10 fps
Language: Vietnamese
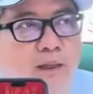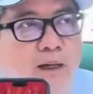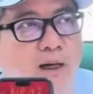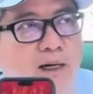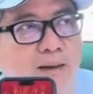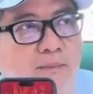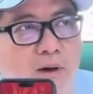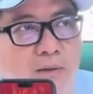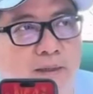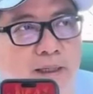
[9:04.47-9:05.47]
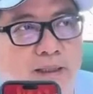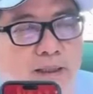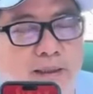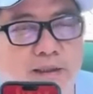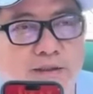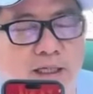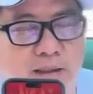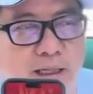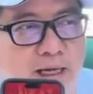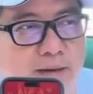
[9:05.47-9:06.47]
Họ là một cái
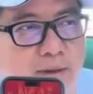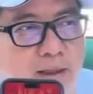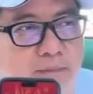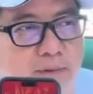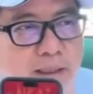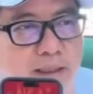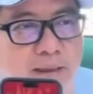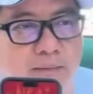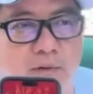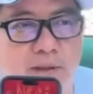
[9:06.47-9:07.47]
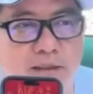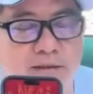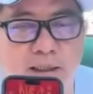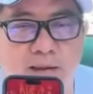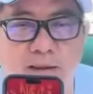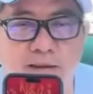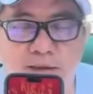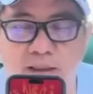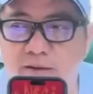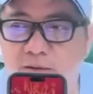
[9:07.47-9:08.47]
connection, ai mà đọc cái này là một cái
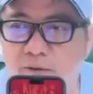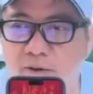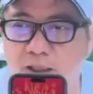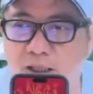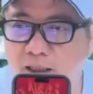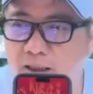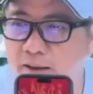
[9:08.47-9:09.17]
connection của